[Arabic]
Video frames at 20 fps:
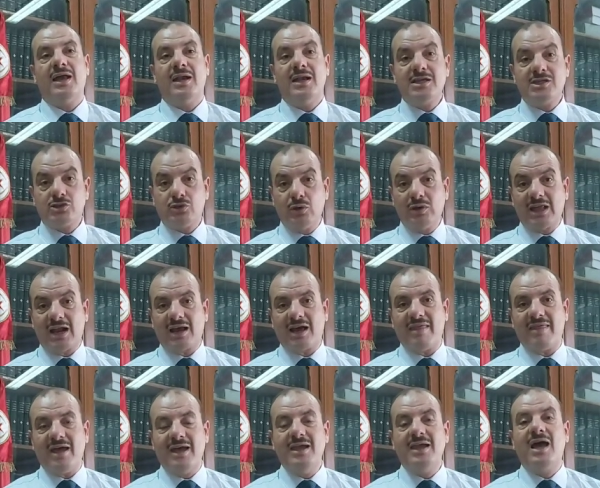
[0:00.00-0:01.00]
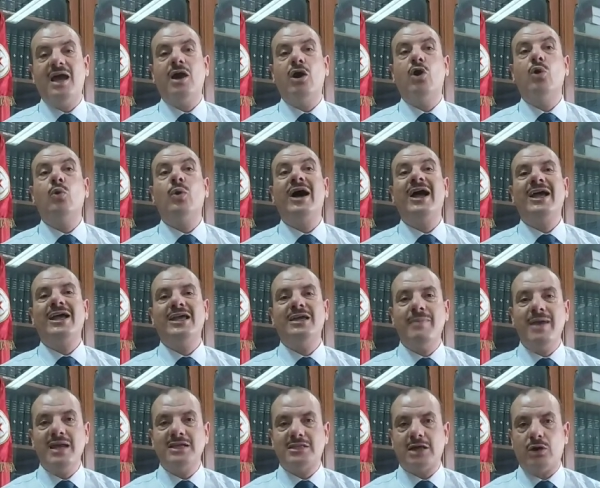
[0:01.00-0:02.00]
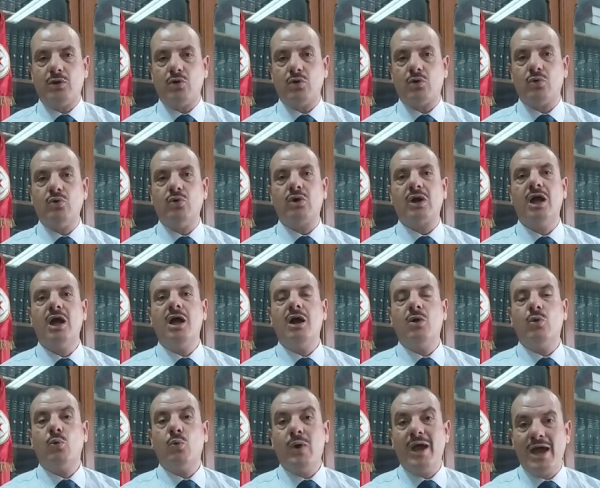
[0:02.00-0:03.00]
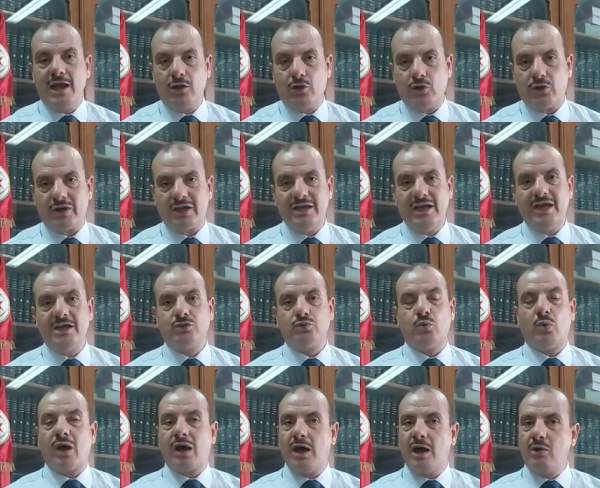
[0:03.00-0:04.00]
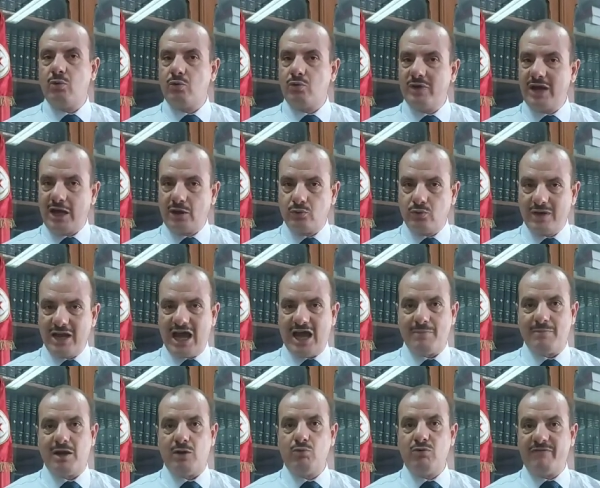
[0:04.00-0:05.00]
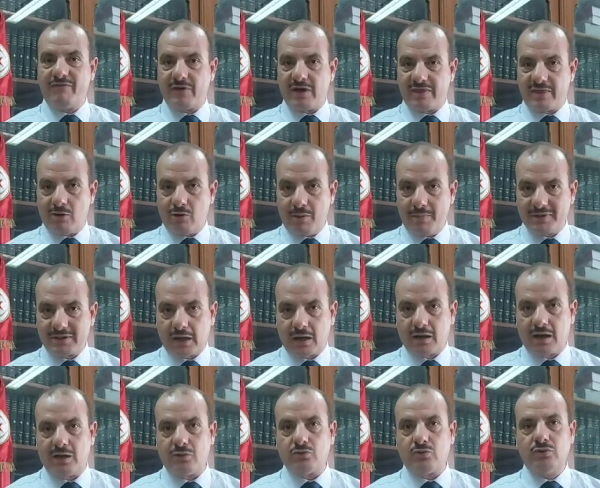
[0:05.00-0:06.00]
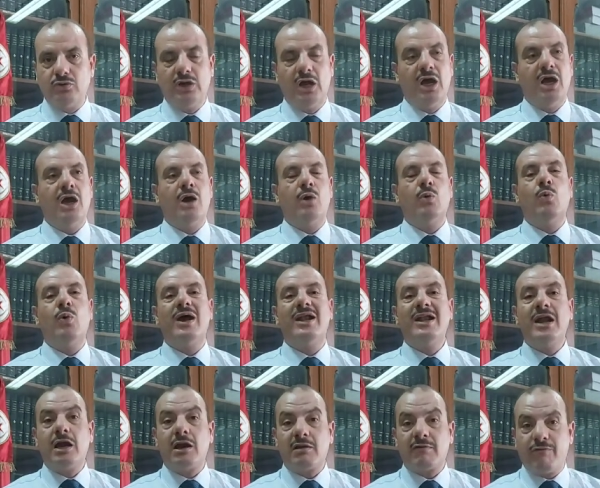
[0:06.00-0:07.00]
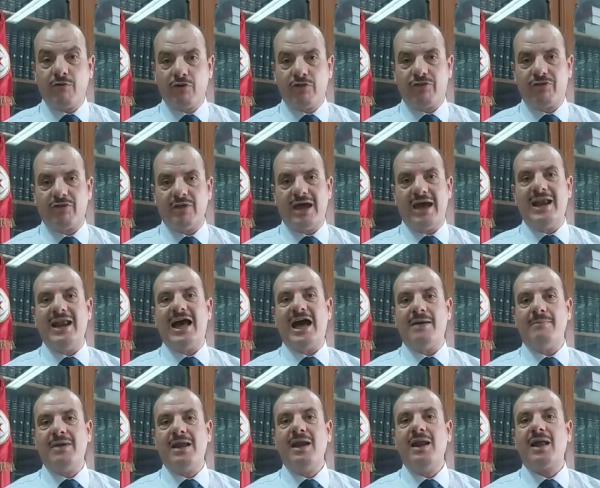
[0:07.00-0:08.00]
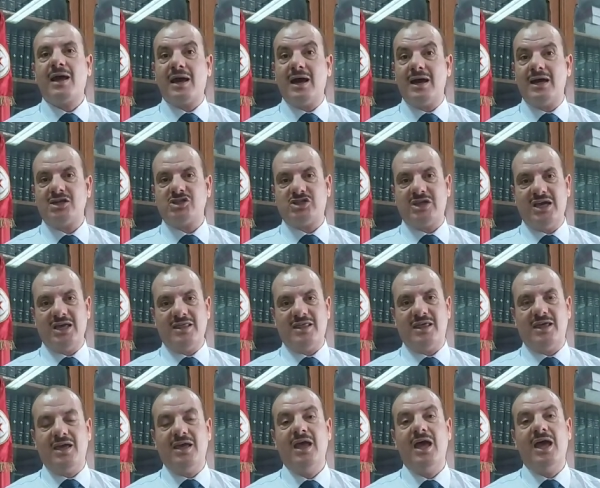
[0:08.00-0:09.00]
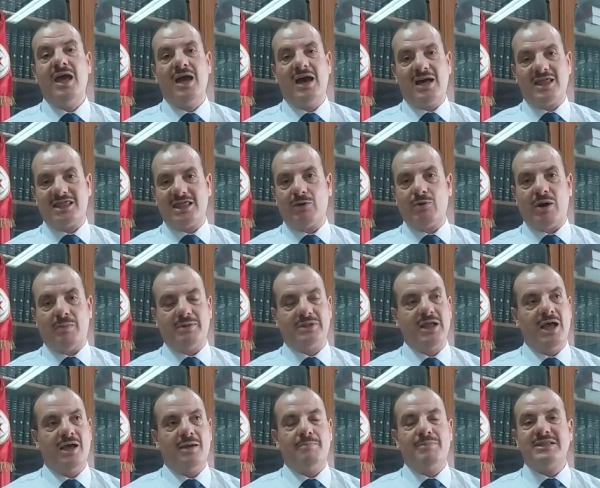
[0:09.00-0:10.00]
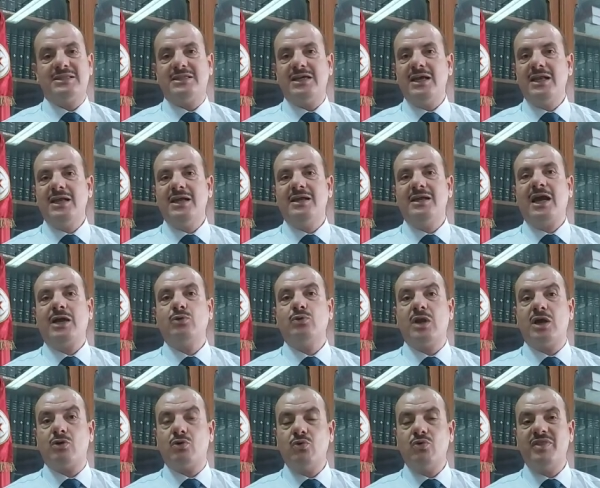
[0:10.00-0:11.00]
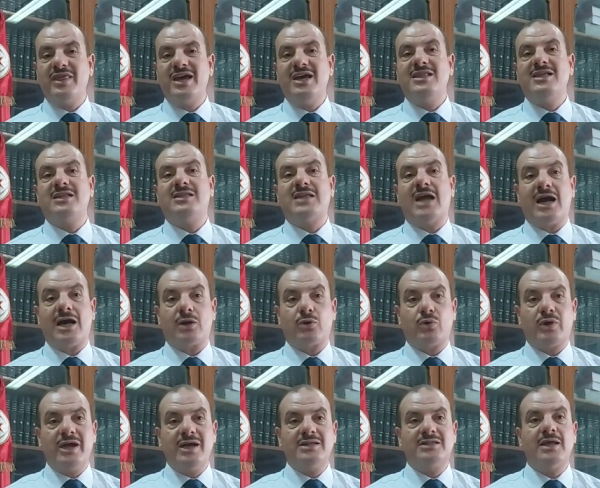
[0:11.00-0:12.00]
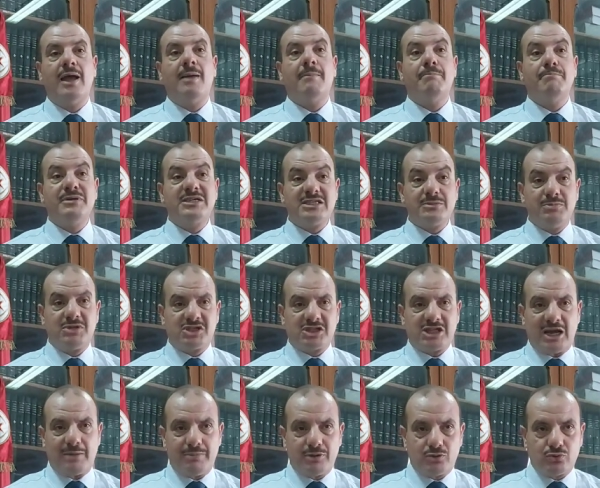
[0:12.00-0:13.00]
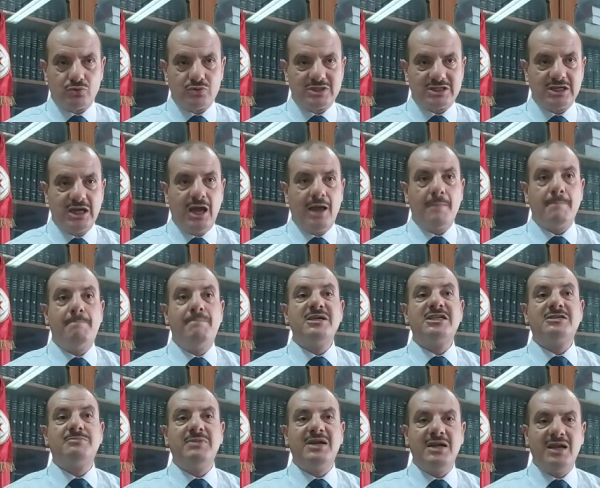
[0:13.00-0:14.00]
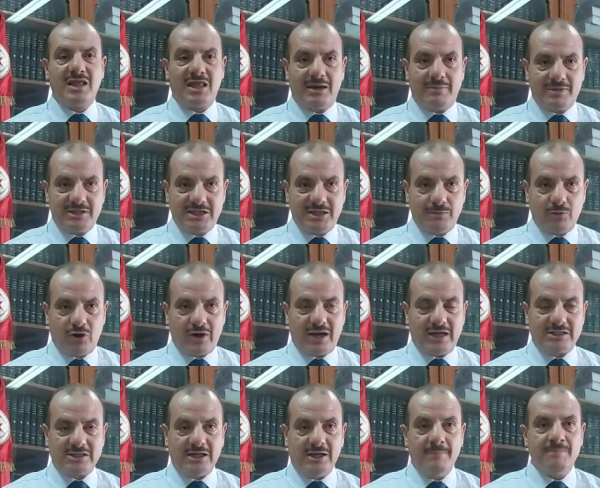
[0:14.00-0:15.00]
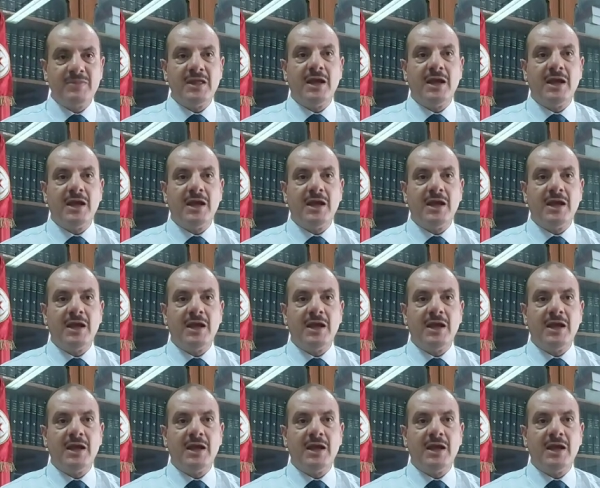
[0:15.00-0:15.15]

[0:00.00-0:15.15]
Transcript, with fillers: للسلطة القضائية هو حماية الحقوق والحريات وقالوا نحن نعمل وفق ضوابط القانون ونرفض العمل خارج هذه الضوابط بالتالي نحن نخوض هذه التحركات باسم الشعب التونسي باسم النظام الديمقراطي